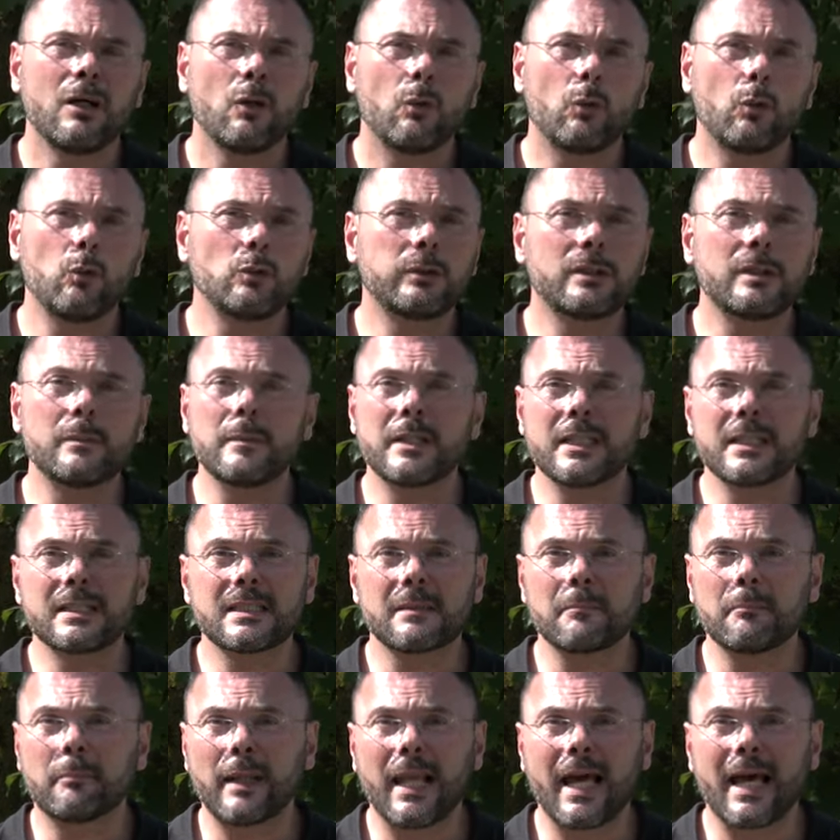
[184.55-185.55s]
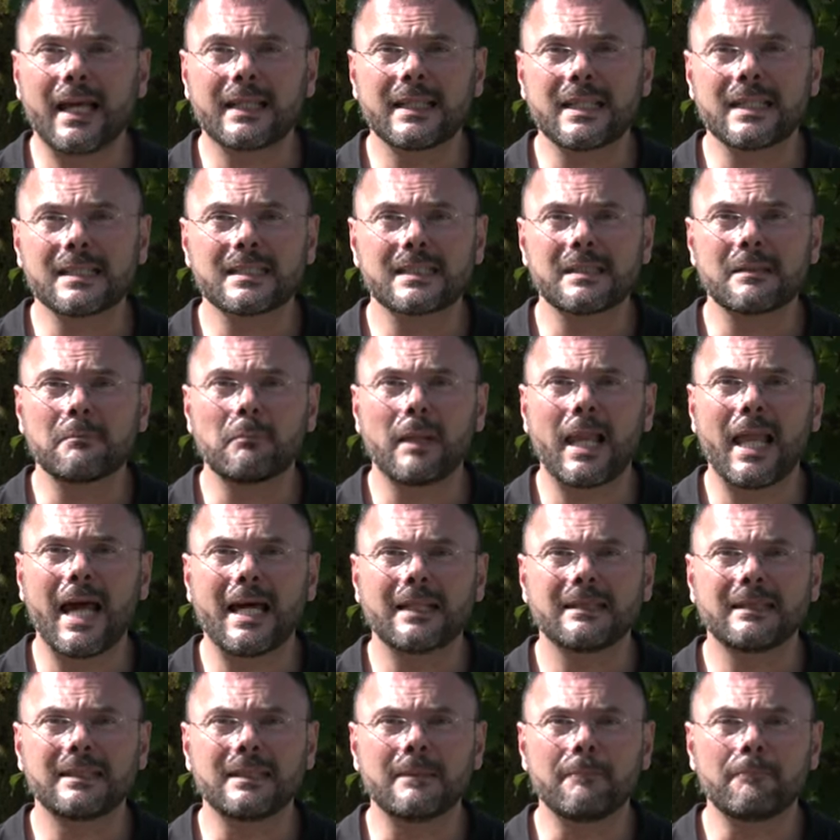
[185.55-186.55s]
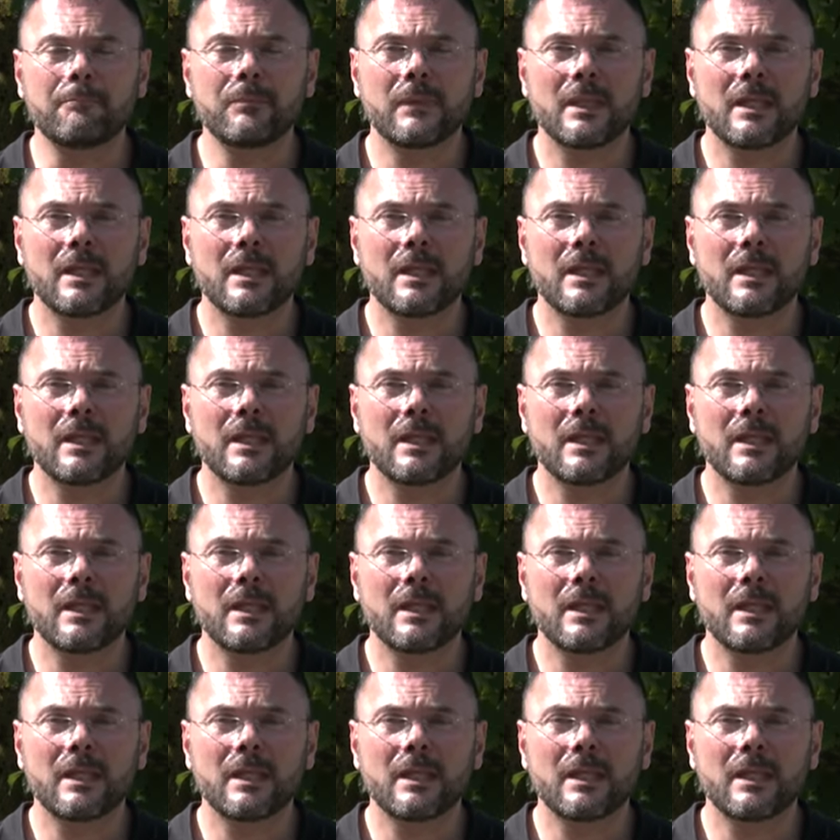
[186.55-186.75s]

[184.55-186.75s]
ultimi esemplari assemblati